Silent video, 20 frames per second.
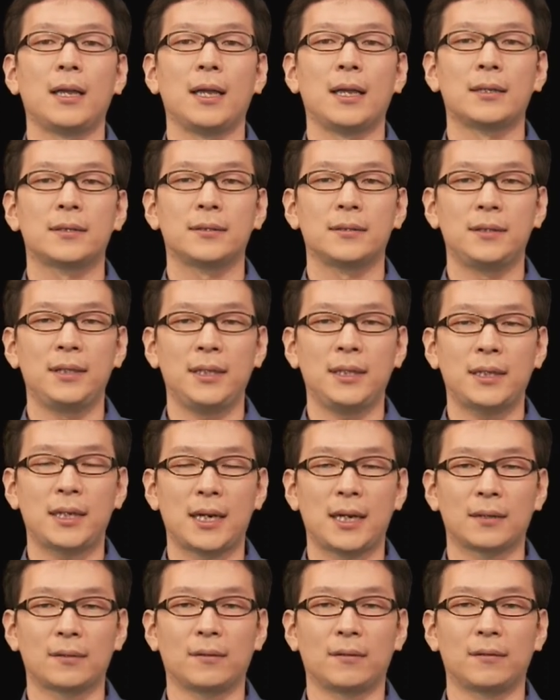SD
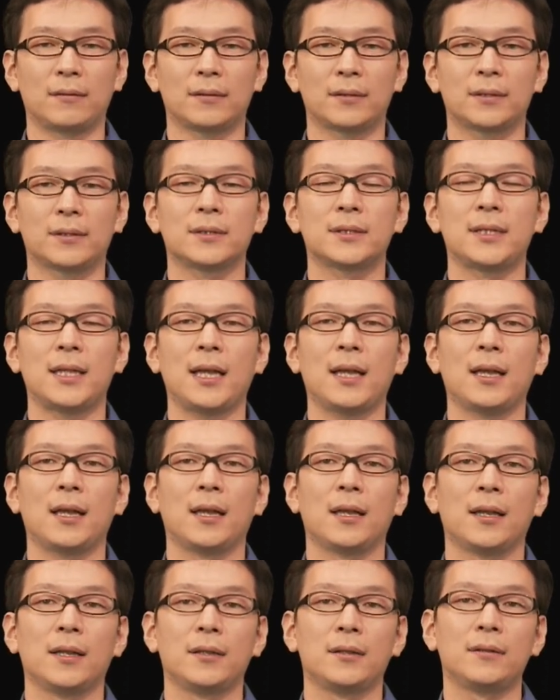カード、そして
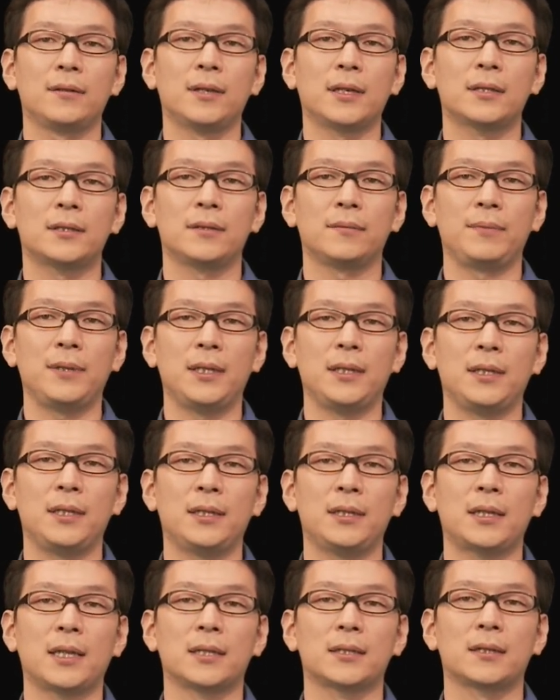
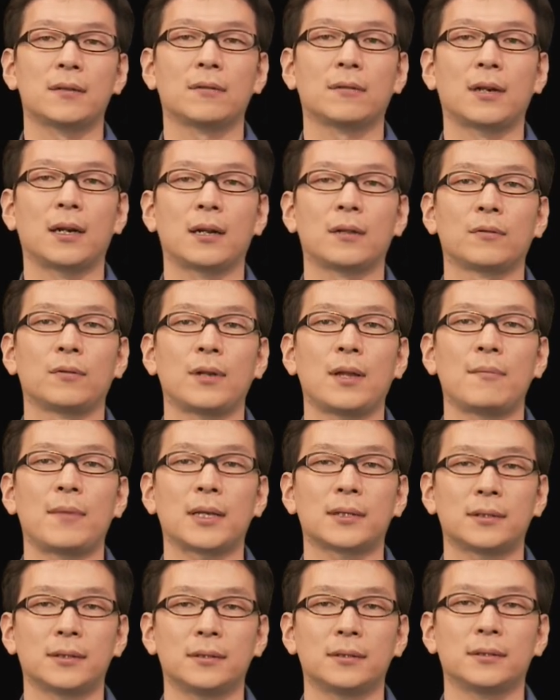USB2.0 から取れ
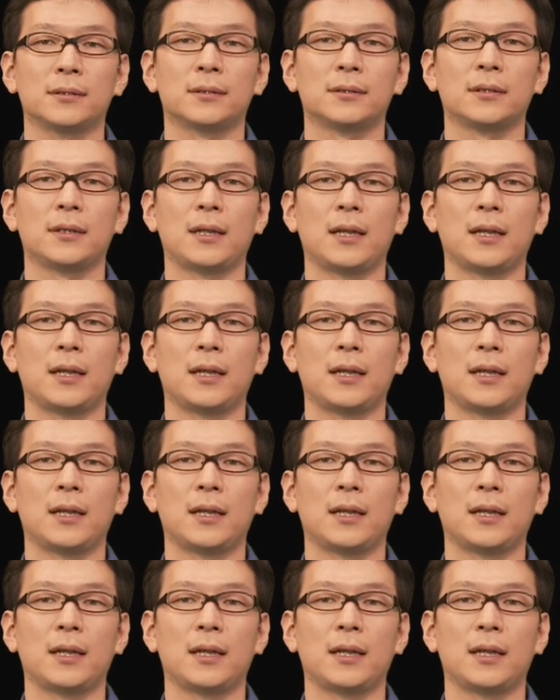ます